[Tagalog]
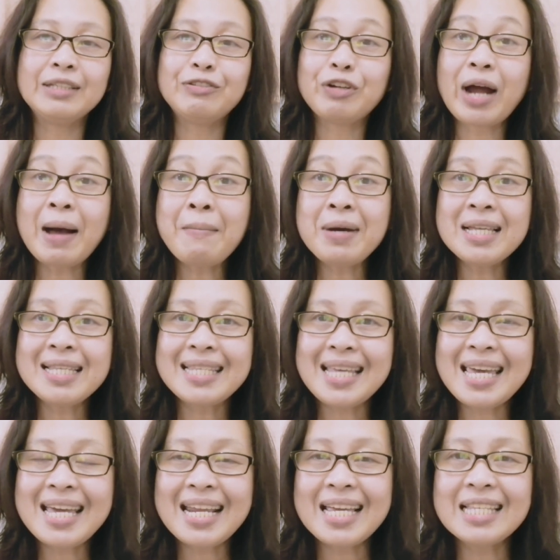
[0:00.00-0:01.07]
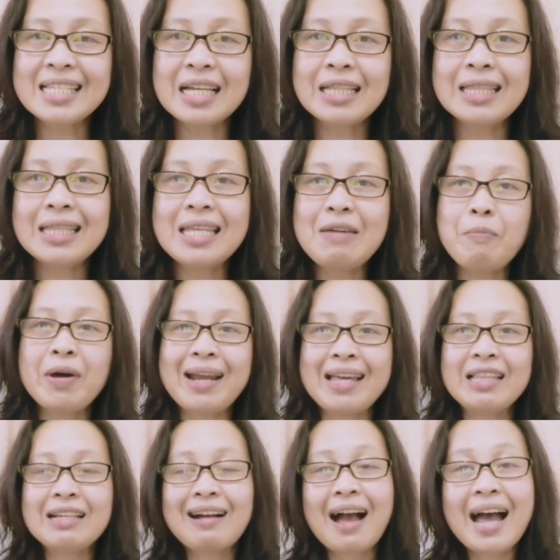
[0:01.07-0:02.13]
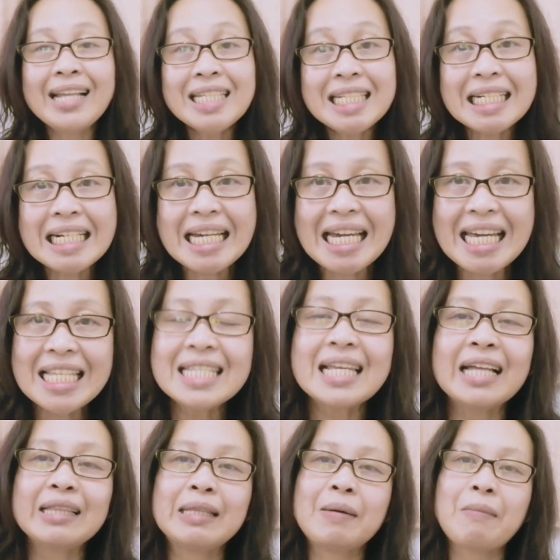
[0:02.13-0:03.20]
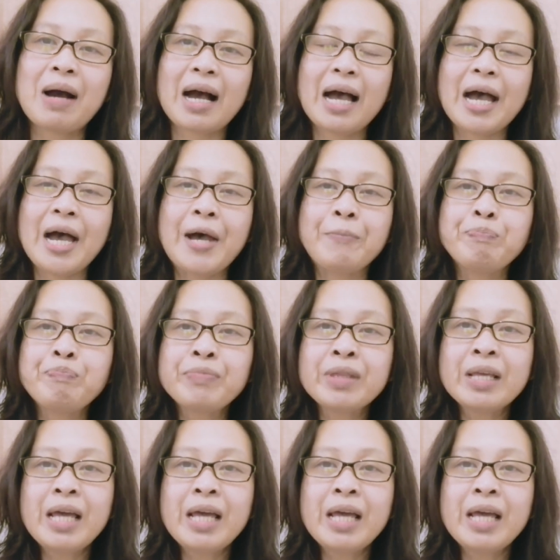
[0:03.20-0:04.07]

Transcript: drama series ng different countries at ng mga